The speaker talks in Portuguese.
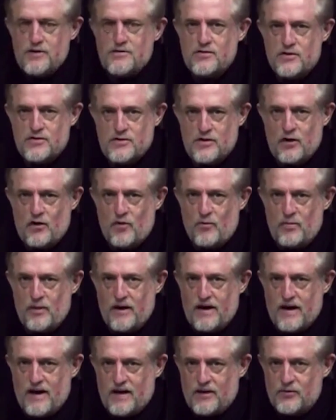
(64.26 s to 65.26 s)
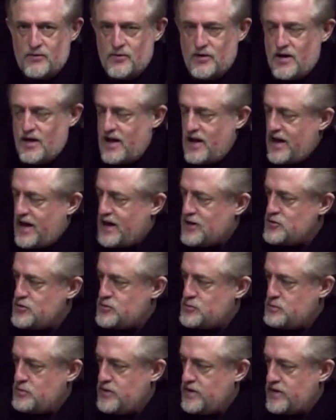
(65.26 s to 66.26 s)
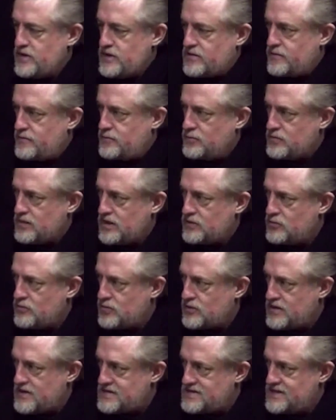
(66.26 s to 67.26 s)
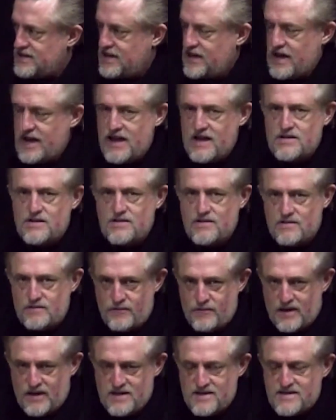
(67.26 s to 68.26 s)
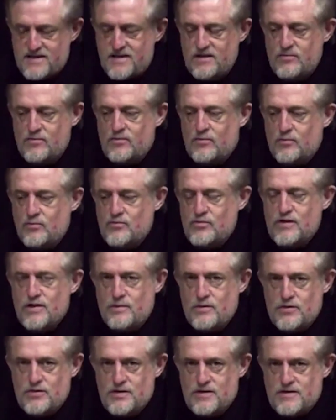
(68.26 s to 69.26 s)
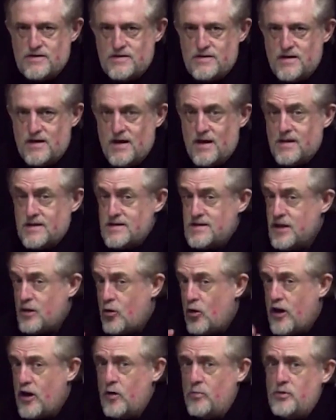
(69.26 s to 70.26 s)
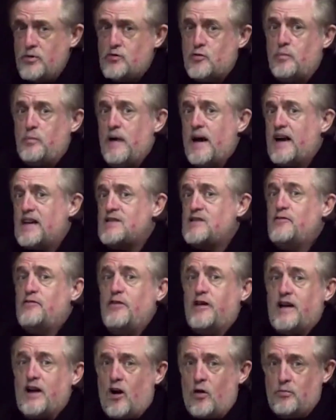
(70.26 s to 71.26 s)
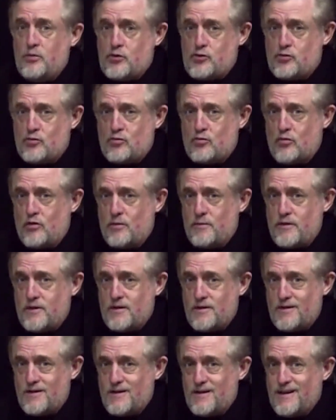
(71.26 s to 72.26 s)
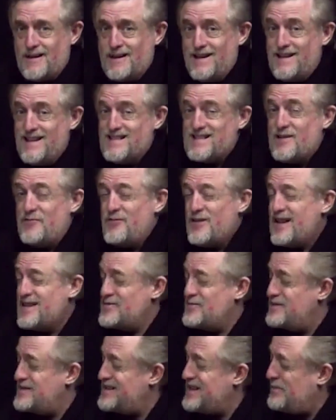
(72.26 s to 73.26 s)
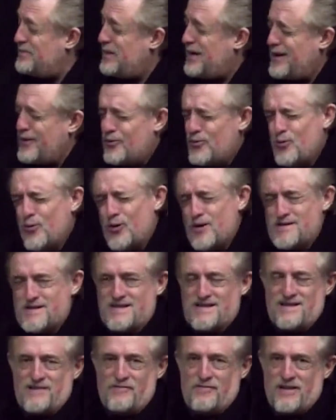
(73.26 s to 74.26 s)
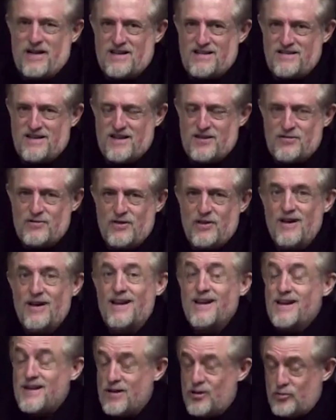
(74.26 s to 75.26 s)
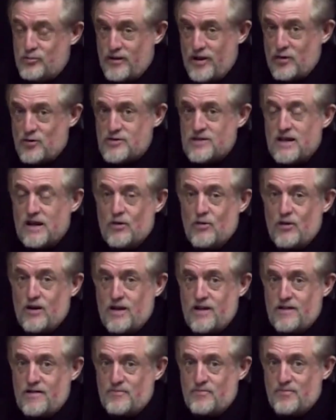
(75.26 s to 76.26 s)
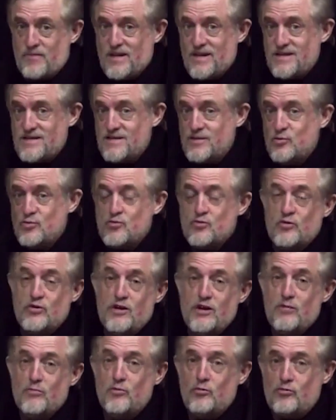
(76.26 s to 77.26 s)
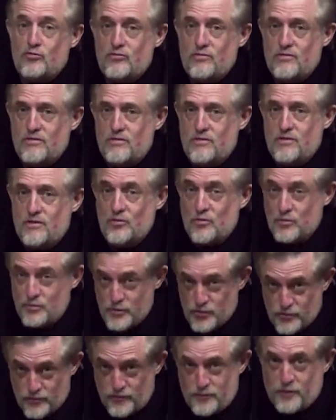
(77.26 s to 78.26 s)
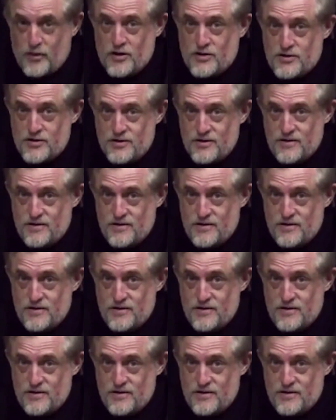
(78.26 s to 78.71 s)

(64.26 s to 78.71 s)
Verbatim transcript: sozinho é complicado. Ed Spear, fundador da Cicred, falecido, um dia me disse: Se correr o bicho pega, se ficar o bicho come. E essa frase eu dizia, pai, eu não gosto dessa frase, Ed. Não, tu vai gostar agora. Se nos unirmos, o bicho foge.